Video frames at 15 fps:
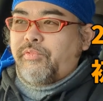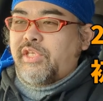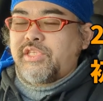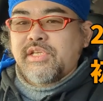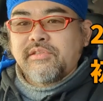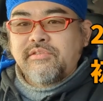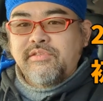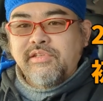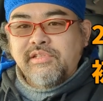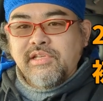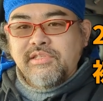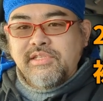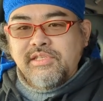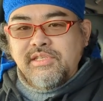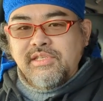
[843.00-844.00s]
1月
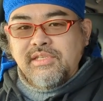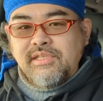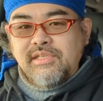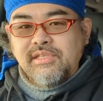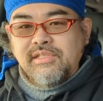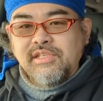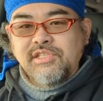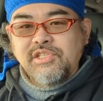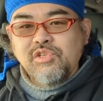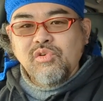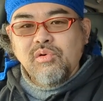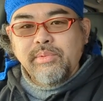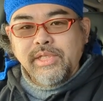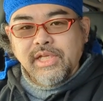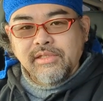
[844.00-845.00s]
1日日
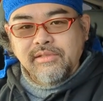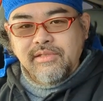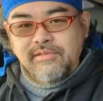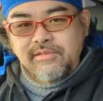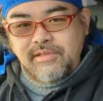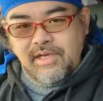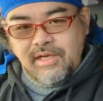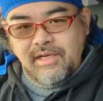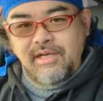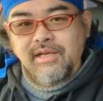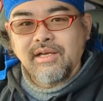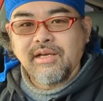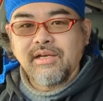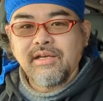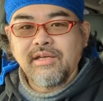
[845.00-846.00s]
曜日なんですが
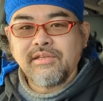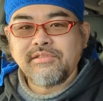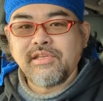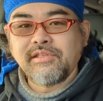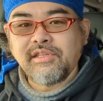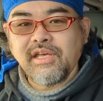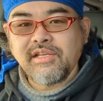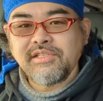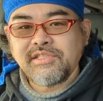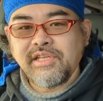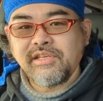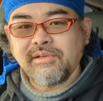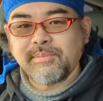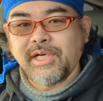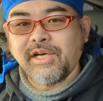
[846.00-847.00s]
センター自
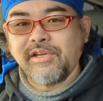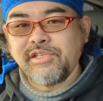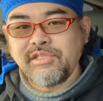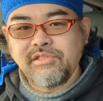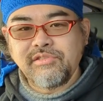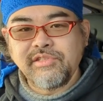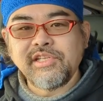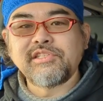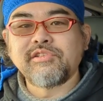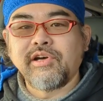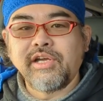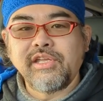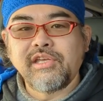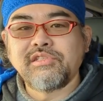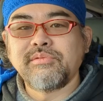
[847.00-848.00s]
体が、まあ、1日
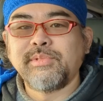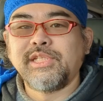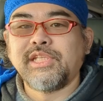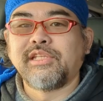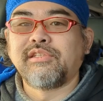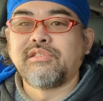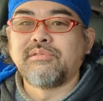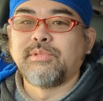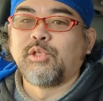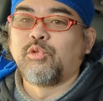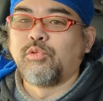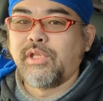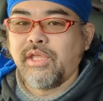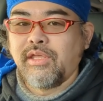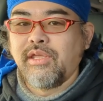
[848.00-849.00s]
は休みになってしまう
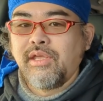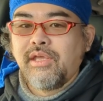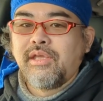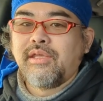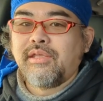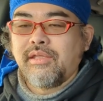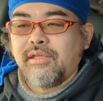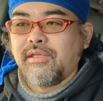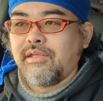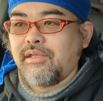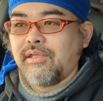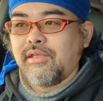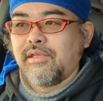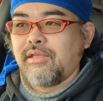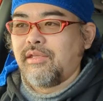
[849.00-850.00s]
ので、
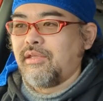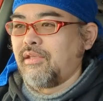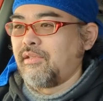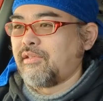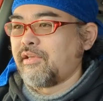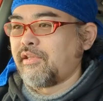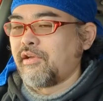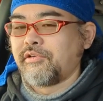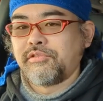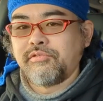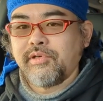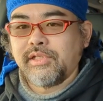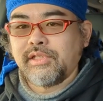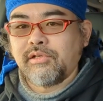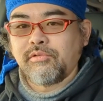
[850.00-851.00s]
体験普通
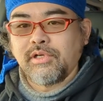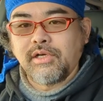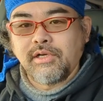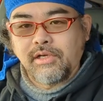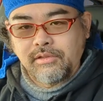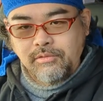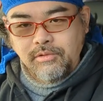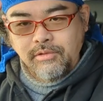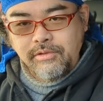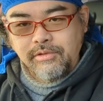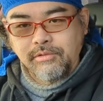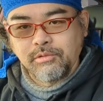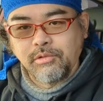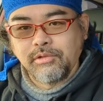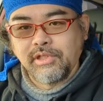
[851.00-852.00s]
は7日からとい
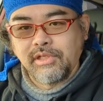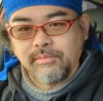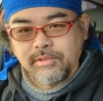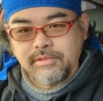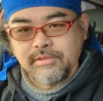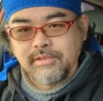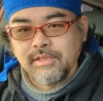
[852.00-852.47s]
うことになります。